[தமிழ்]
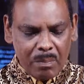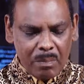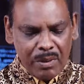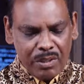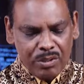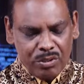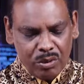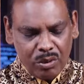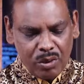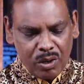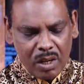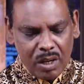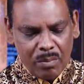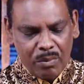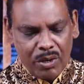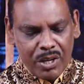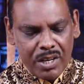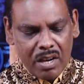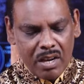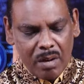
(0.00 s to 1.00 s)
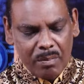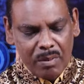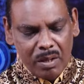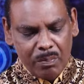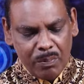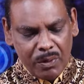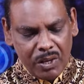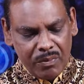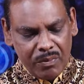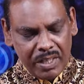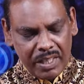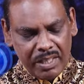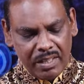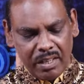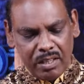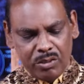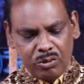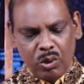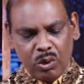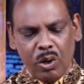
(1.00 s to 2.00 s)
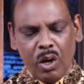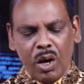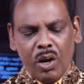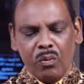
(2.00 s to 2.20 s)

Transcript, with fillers: பெற்றுக்கொள்ள முடியாமல் போய்விடுகிறது ஸோ